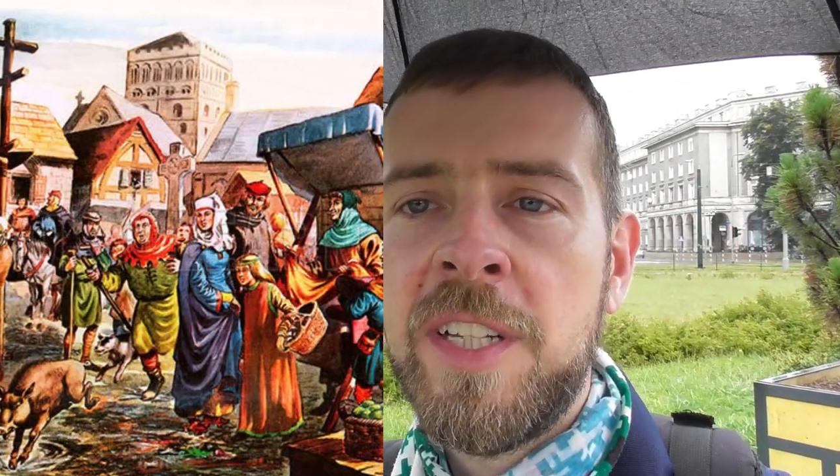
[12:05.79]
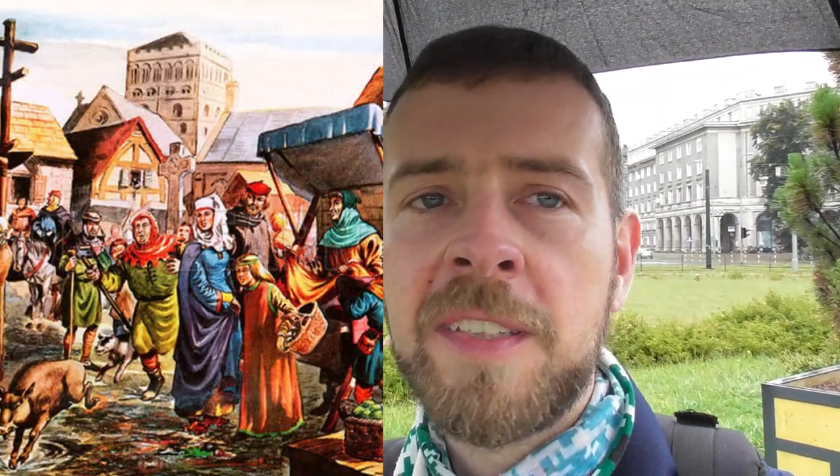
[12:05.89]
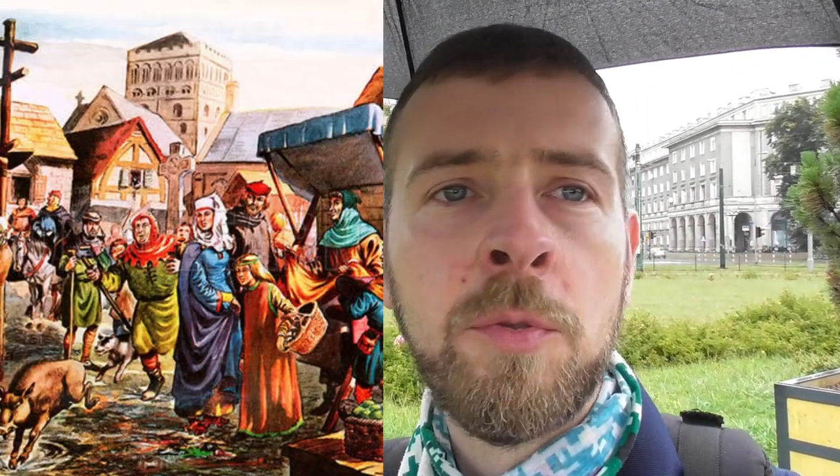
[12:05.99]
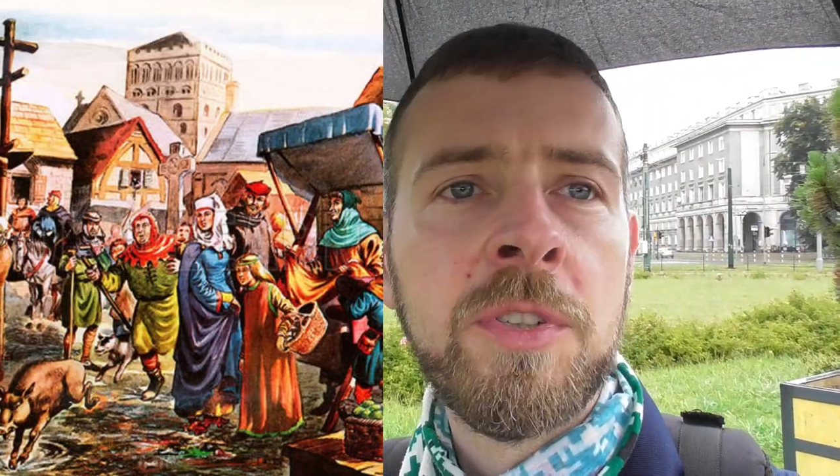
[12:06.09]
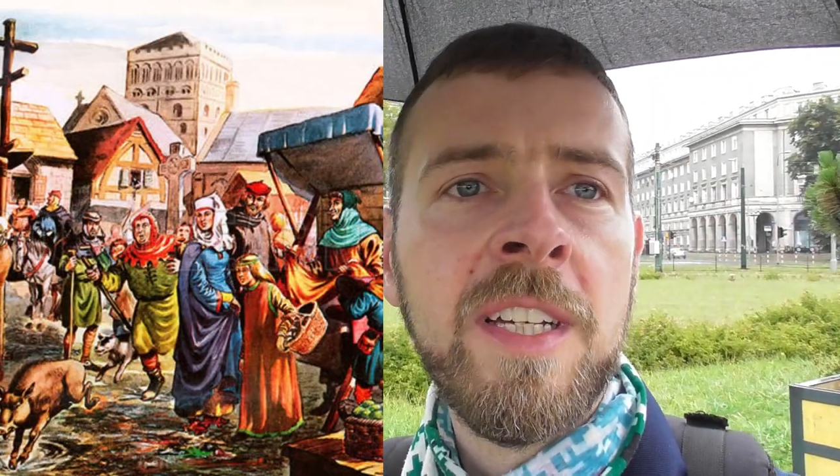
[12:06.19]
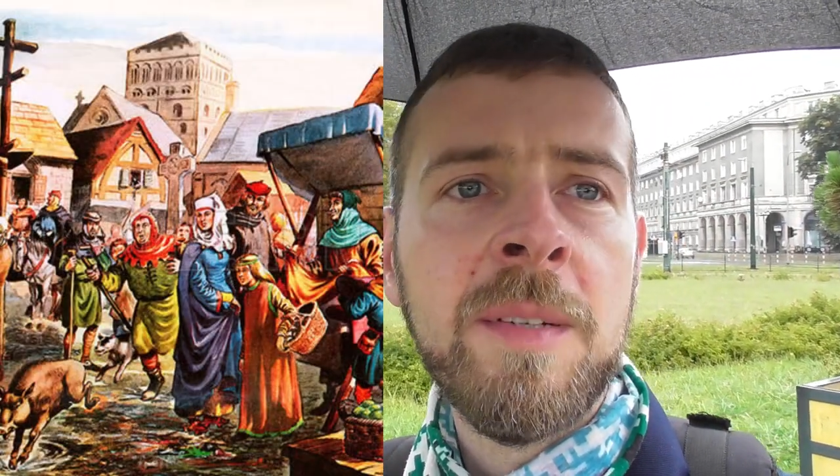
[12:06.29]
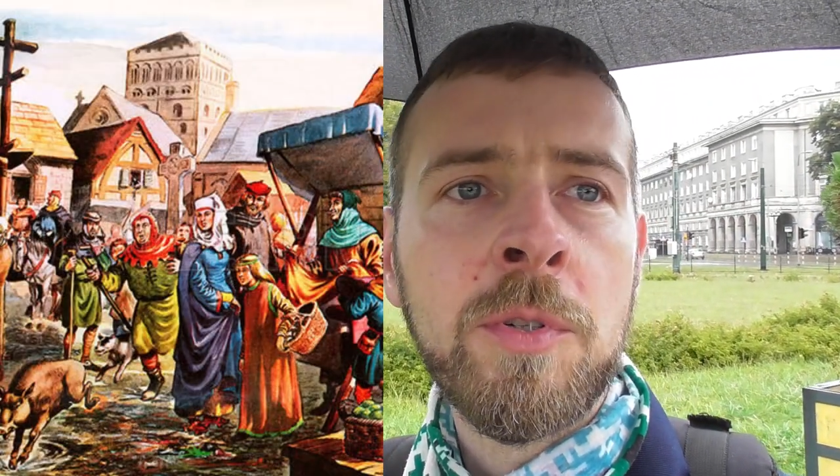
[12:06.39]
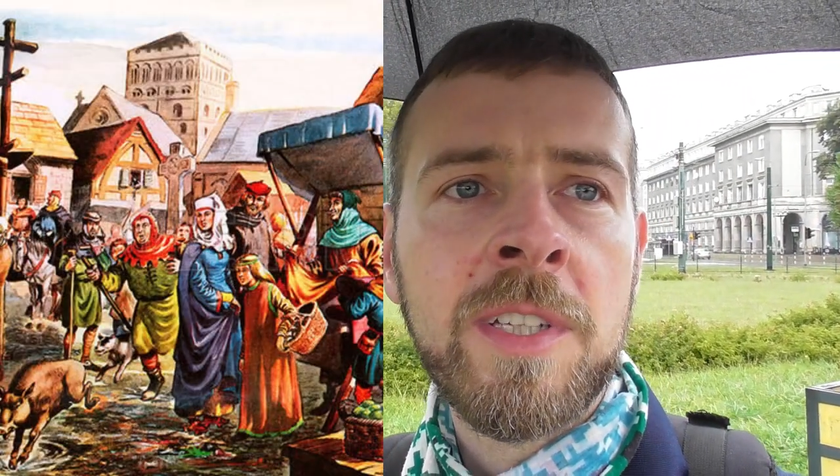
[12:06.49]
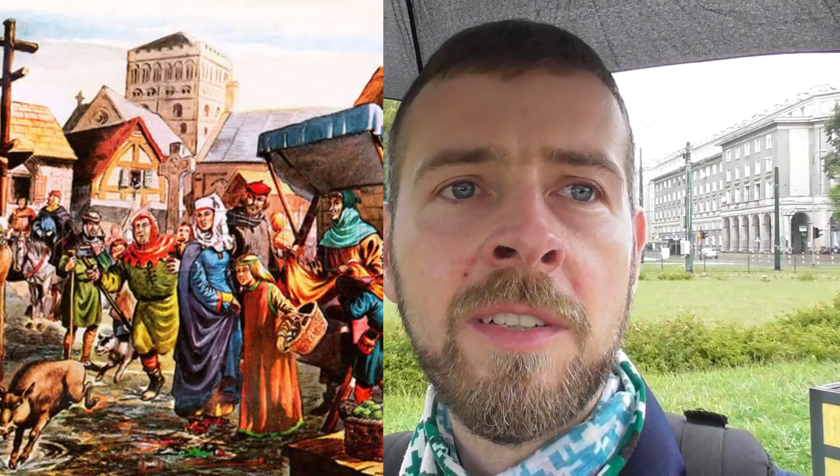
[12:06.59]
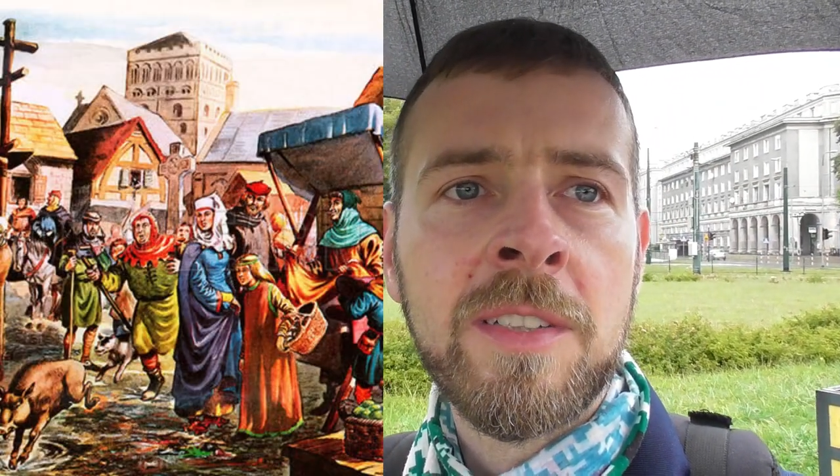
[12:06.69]
nie cuchnie,
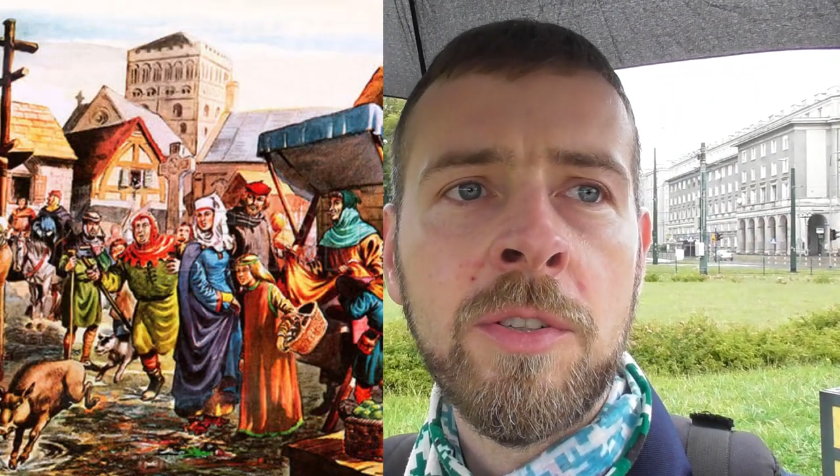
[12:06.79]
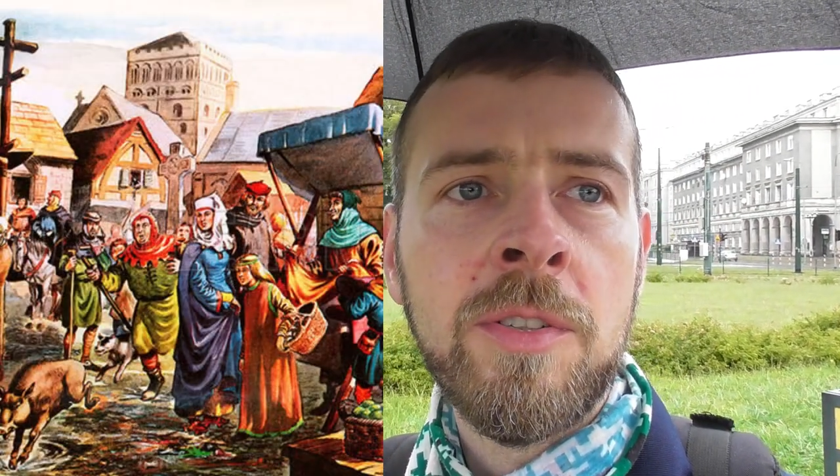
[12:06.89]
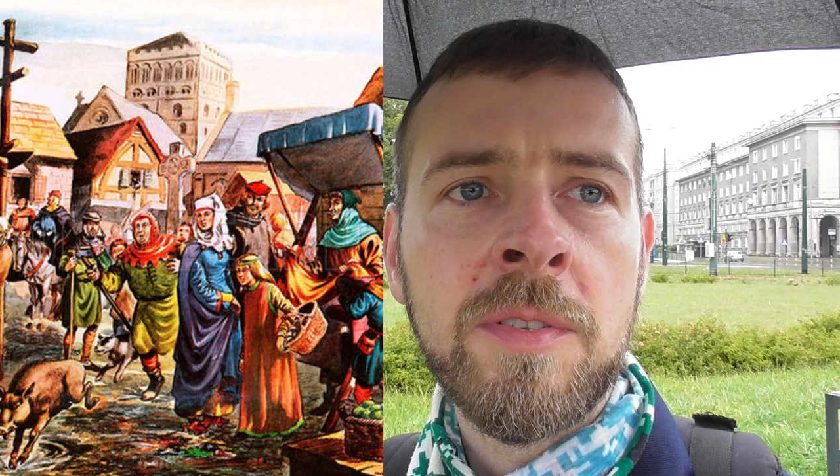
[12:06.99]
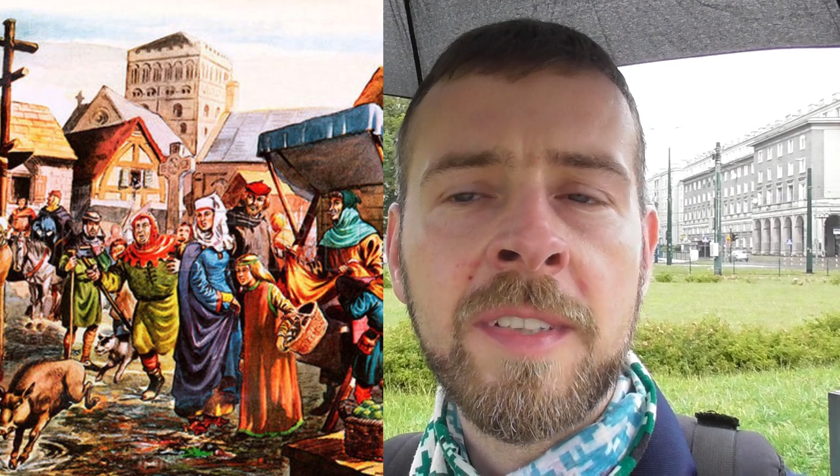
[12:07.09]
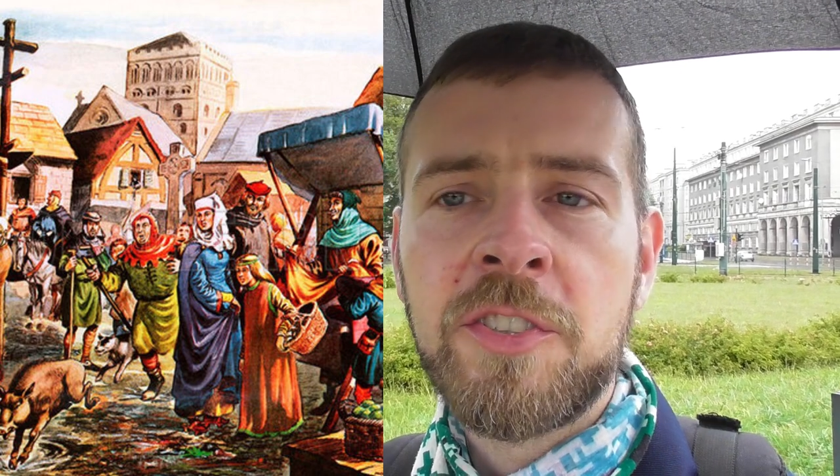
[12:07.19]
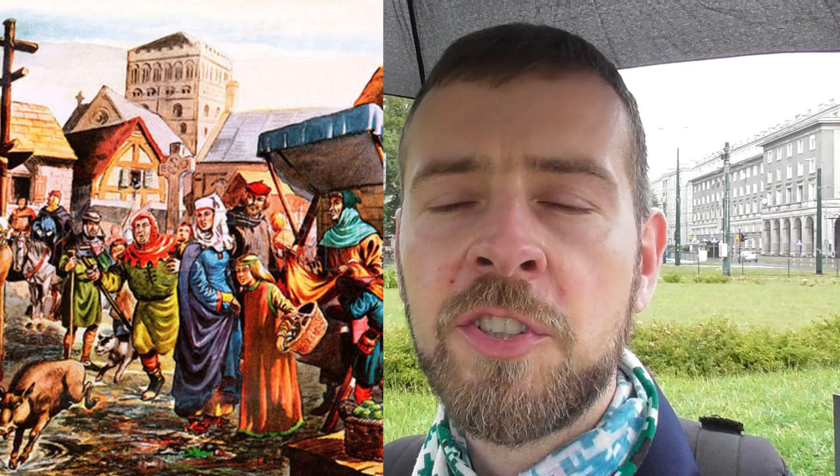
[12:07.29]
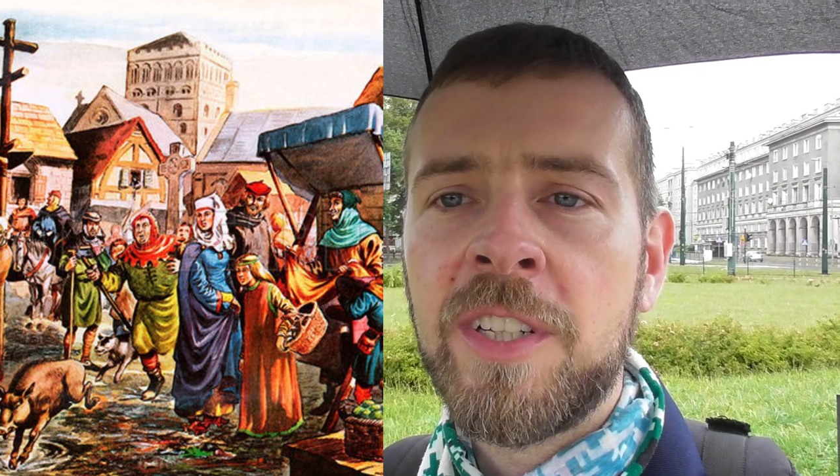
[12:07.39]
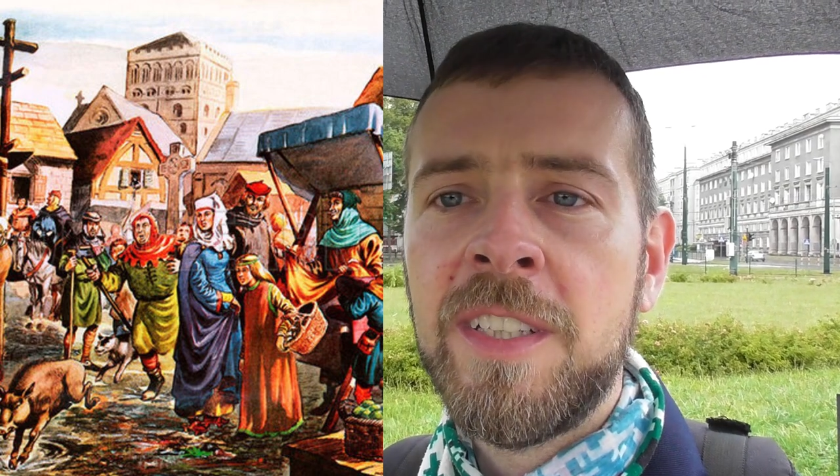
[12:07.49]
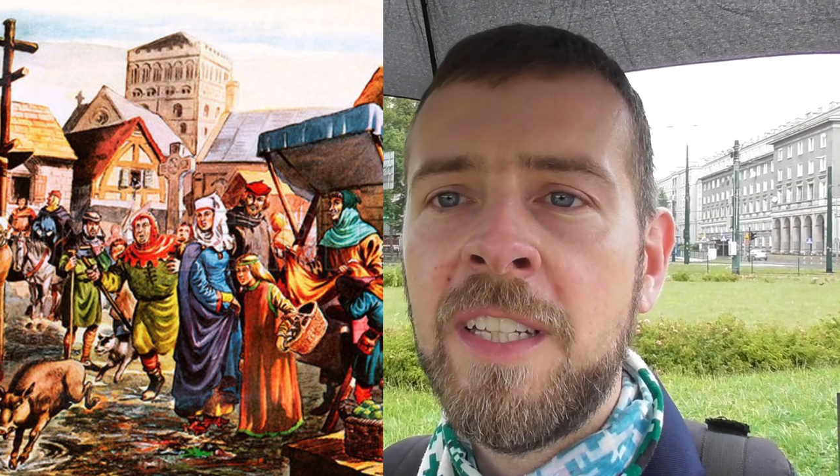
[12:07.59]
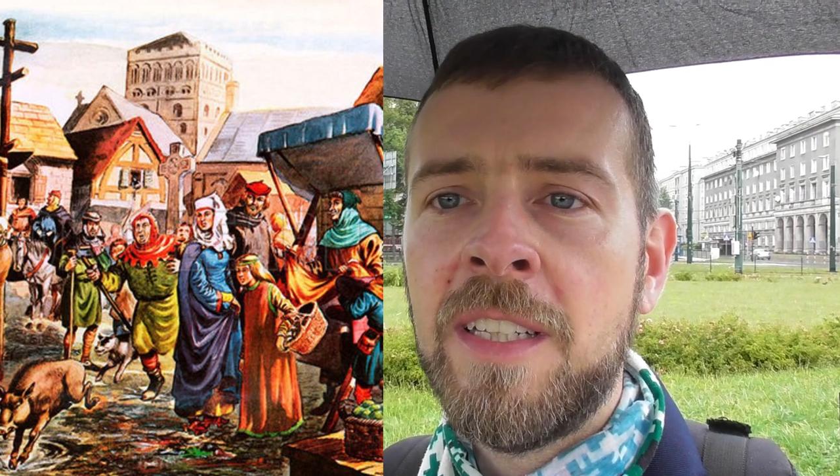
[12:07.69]
bo to znaczy,
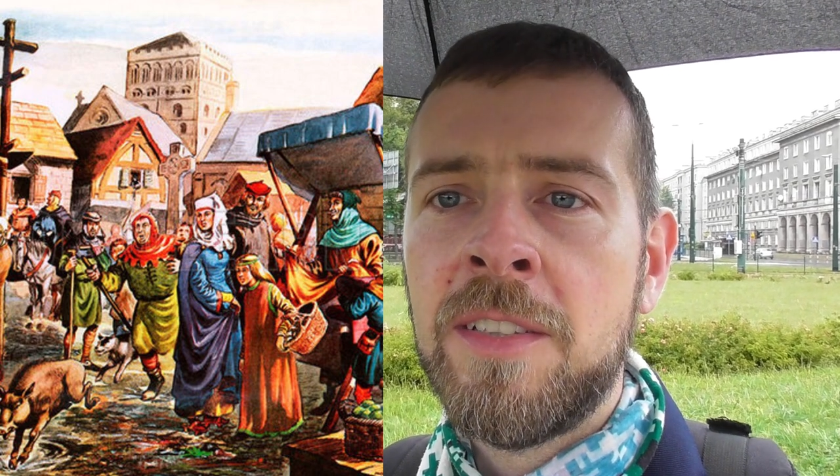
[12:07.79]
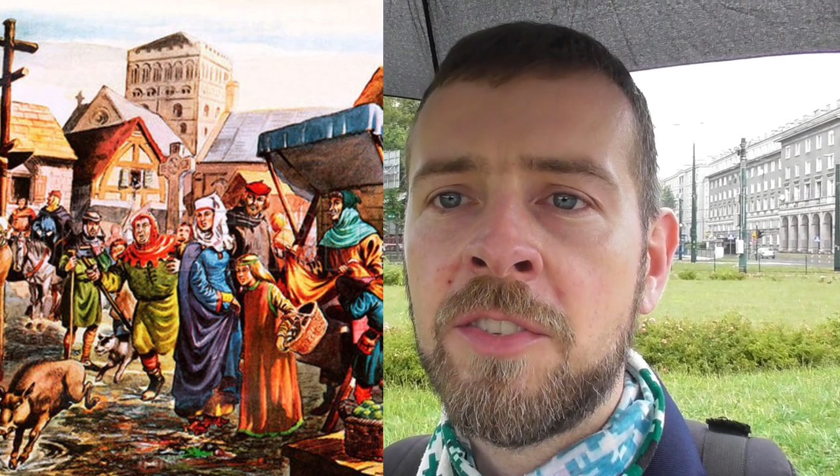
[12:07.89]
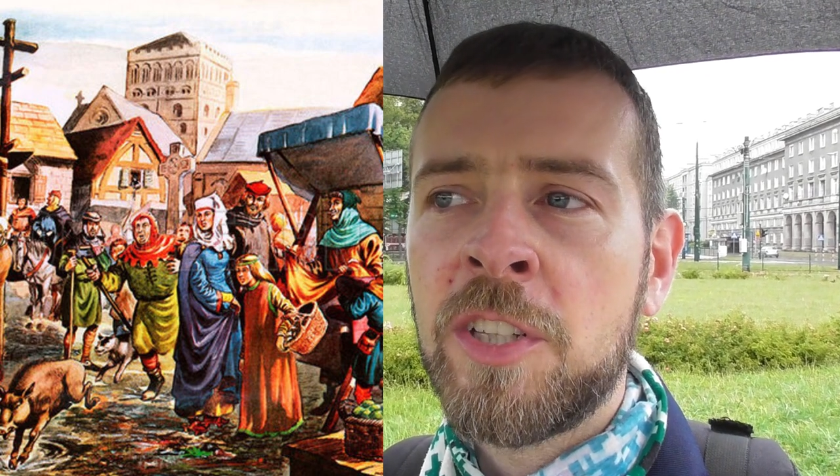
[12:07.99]
że, nie,